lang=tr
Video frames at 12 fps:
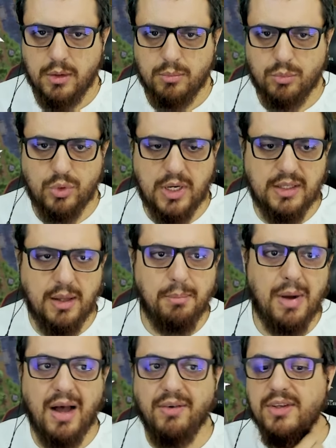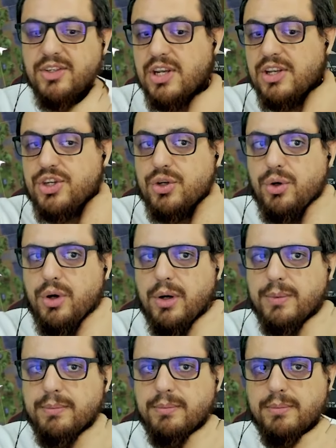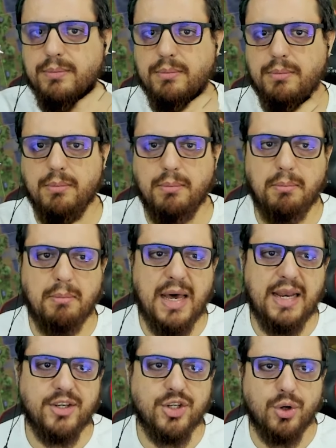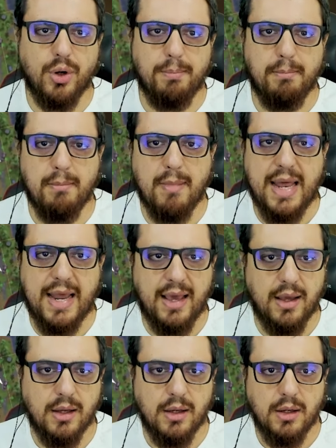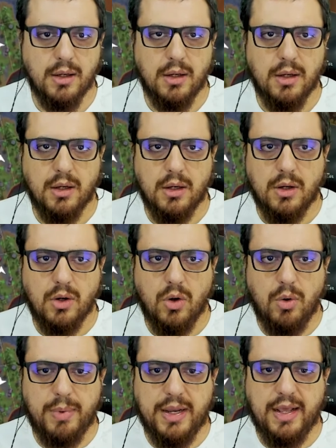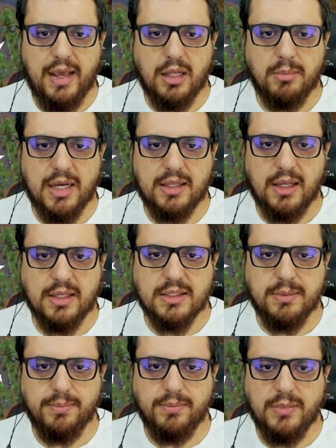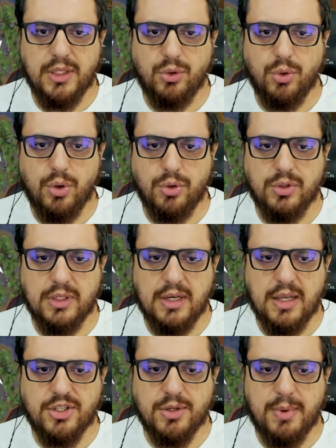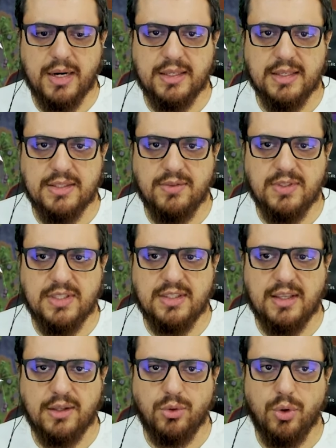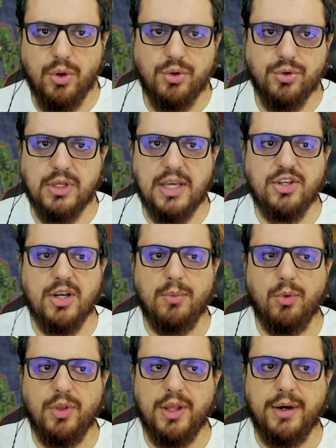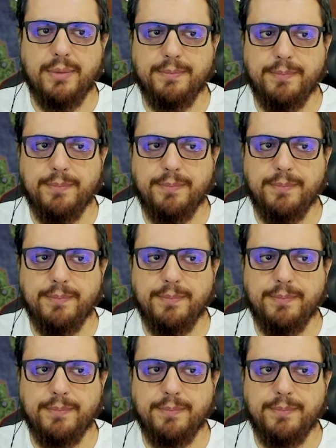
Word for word: Bunlardan mavi şey çıkıyor. Mana çıkıyor. Mana. O manayı almak lazım. Ne diyor? Dinlence merkezi vizit ediyor. Geçelim onları.